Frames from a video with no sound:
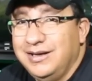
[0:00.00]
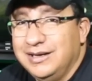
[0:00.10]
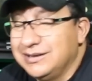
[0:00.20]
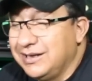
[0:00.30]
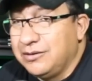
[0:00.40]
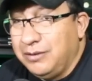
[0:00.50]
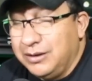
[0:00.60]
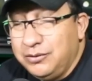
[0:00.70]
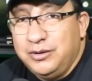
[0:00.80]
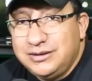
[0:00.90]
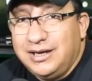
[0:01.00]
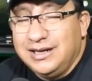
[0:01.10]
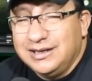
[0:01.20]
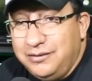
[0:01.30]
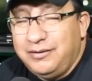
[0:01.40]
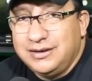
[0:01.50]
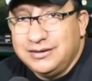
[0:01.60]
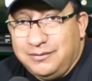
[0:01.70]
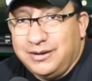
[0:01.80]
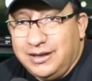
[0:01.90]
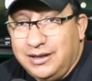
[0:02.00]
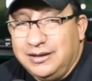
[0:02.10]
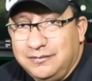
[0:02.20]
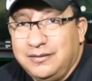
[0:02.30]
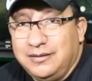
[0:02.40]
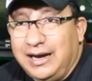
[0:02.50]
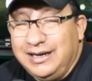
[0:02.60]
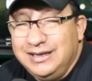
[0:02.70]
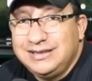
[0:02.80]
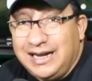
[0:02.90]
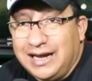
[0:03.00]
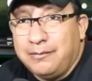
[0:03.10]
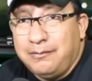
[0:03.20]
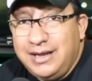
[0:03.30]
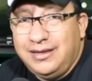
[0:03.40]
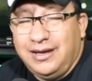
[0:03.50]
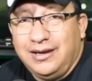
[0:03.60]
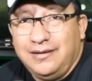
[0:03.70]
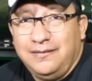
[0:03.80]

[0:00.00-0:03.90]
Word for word: Es que cuando muestran las cifras de verdad es alarmante.